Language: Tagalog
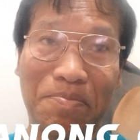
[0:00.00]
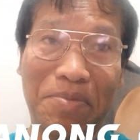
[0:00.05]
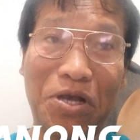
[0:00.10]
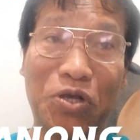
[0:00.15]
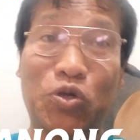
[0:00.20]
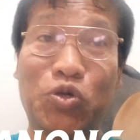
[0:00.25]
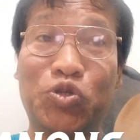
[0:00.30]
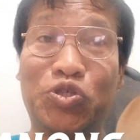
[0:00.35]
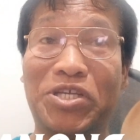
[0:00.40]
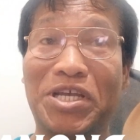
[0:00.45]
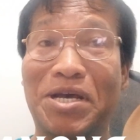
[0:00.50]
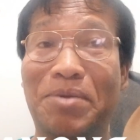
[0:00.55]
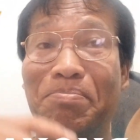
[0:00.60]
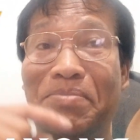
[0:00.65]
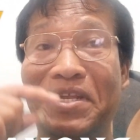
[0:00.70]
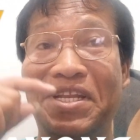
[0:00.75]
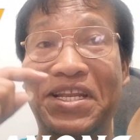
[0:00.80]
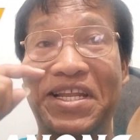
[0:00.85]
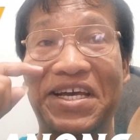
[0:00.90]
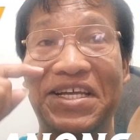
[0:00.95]

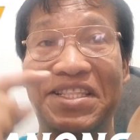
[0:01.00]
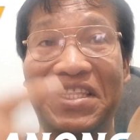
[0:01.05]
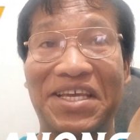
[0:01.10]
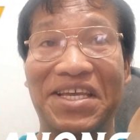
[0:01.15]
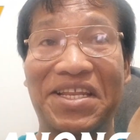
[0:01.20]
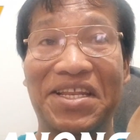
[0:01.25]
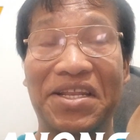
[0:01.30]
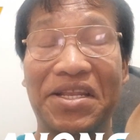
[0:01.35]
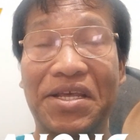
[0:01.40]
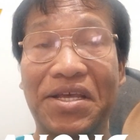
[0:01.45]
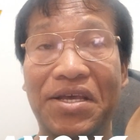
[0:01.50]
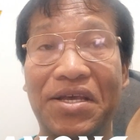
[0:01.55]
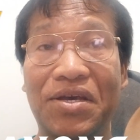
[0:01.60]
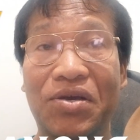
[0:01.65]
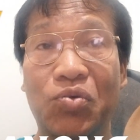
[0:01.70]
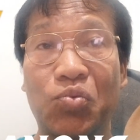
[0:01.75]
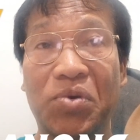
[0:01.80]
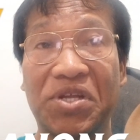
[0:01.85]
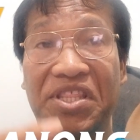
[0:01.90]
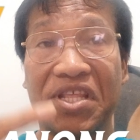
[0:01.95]
Pag-usapan natin
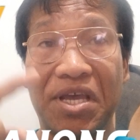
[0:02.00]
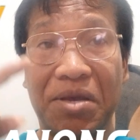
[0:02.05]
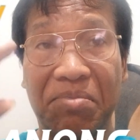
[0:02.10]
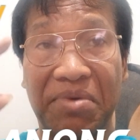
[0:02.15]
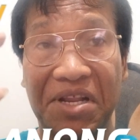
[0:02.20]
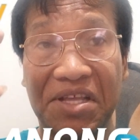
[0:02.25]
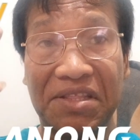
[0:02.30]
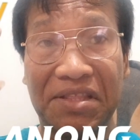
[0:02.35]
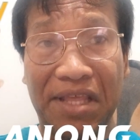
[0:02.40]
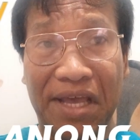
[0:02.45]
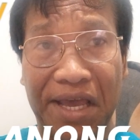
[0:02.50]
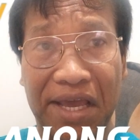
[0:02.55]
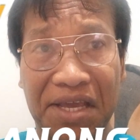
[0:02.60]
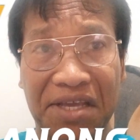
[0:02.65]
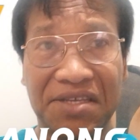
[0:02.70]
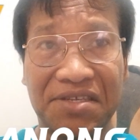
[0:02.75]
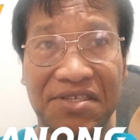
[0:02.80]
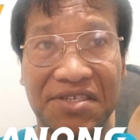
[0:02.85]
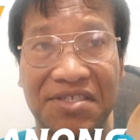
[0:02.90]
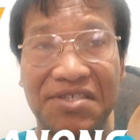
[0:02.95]
whatever it
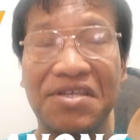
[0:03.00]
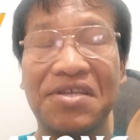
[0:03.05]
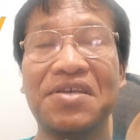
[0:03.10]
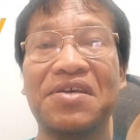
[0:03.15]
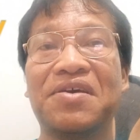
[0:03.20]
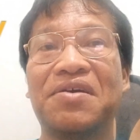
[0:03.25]
takes,